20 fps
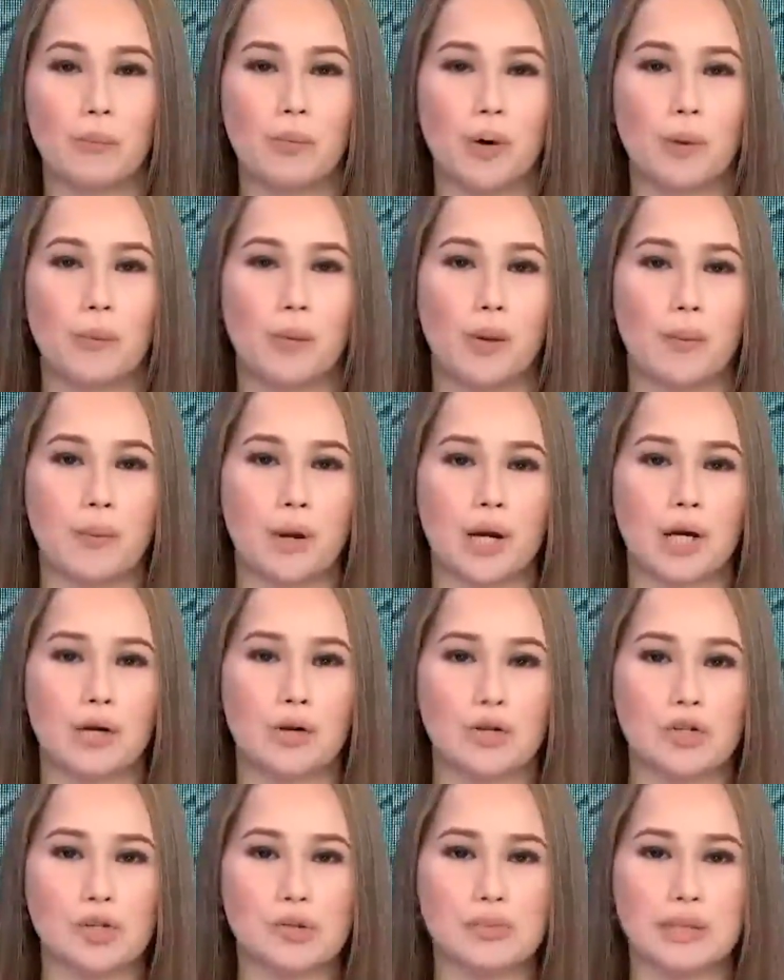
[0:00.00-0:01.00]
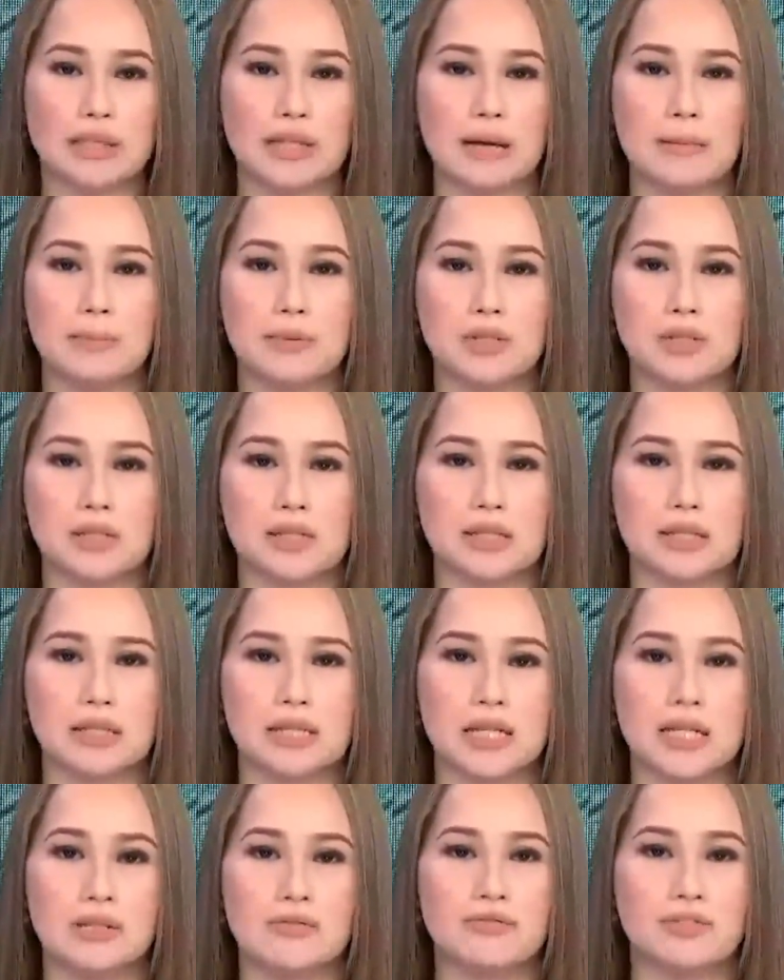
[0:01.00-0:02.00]
Bongbong Marcos matapos ng
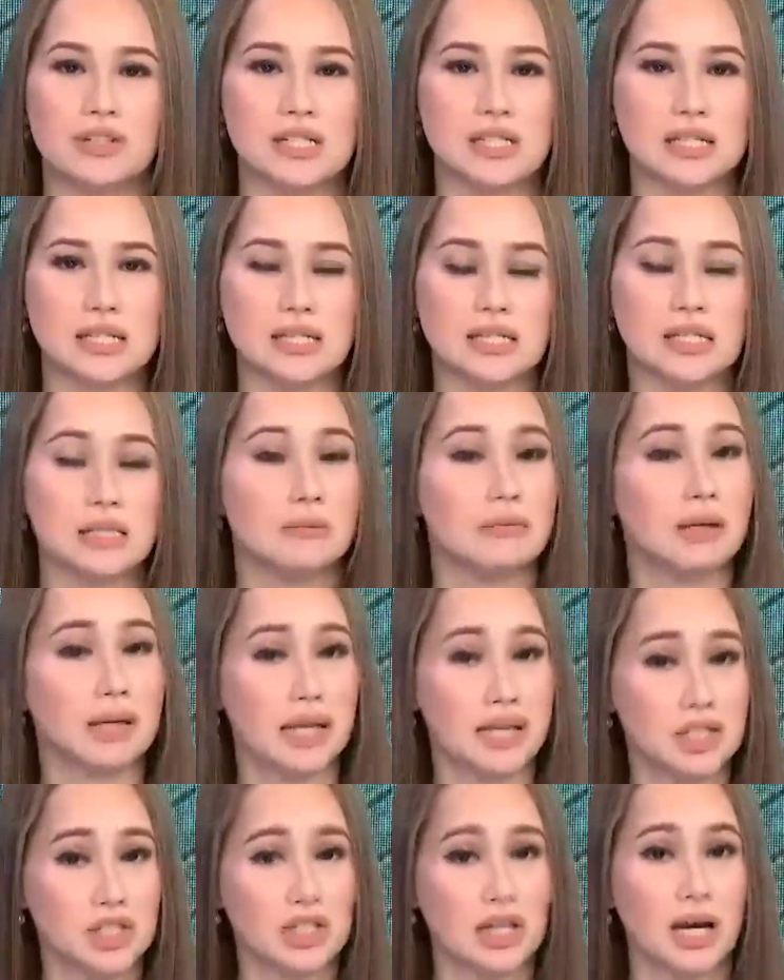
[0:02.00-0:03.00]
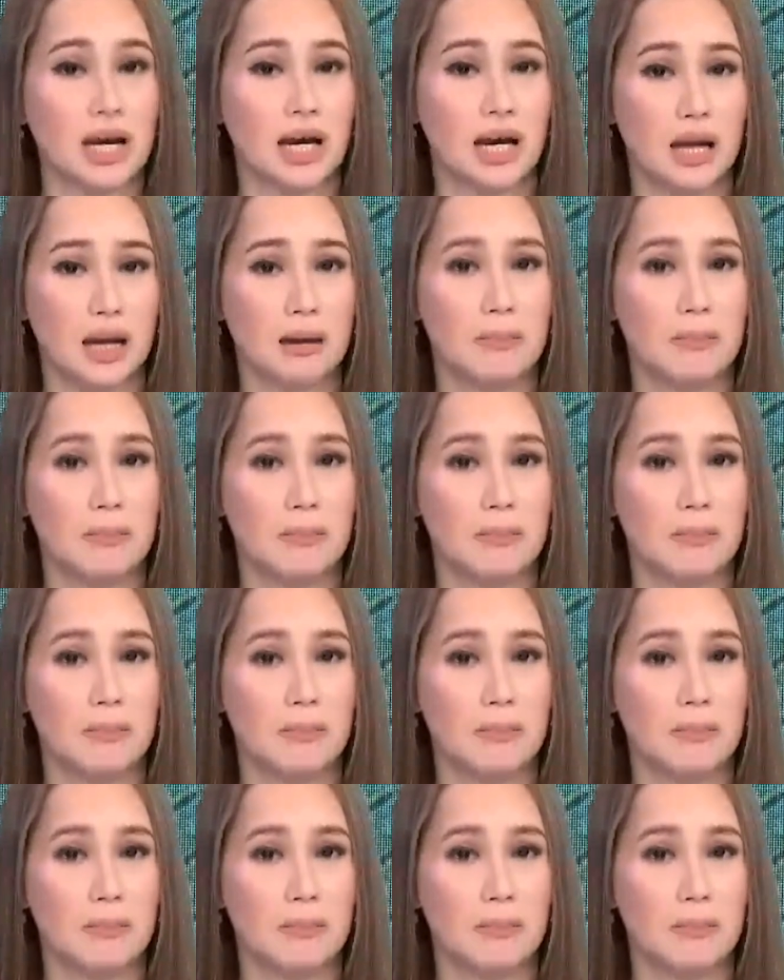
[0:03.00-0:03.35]
state visit sa Malaysia.